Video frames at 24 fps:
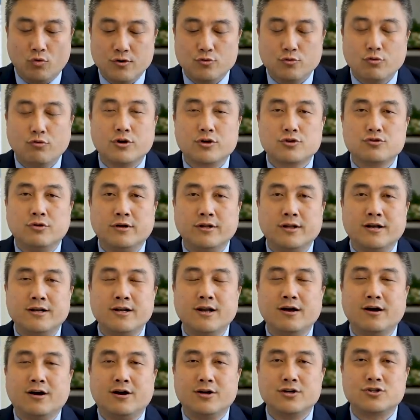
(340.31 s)
如果说呢，
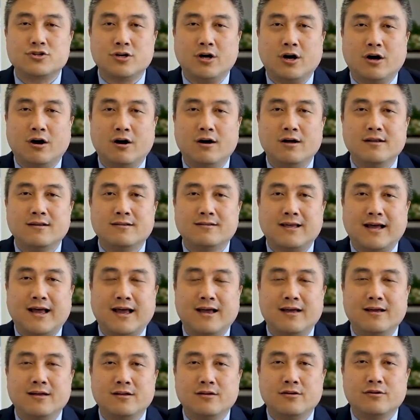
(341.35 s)
任何时候
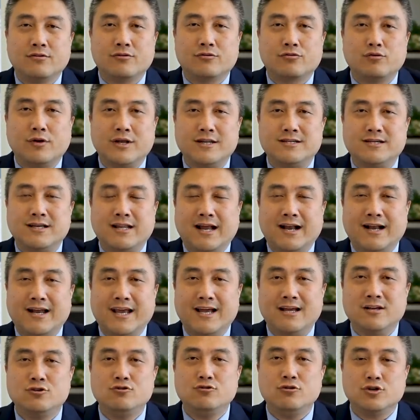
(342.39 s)
在算起来
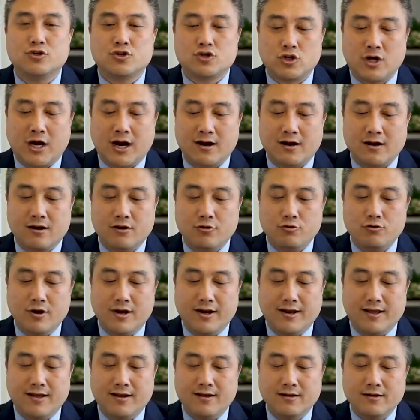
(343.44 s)
连续12个月
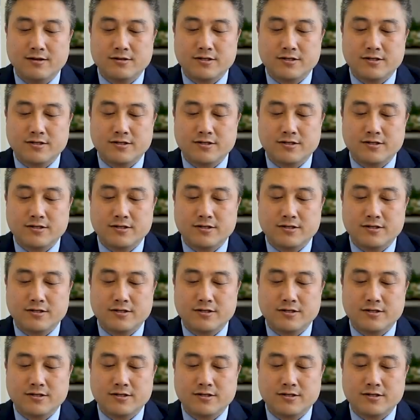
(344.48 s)
里，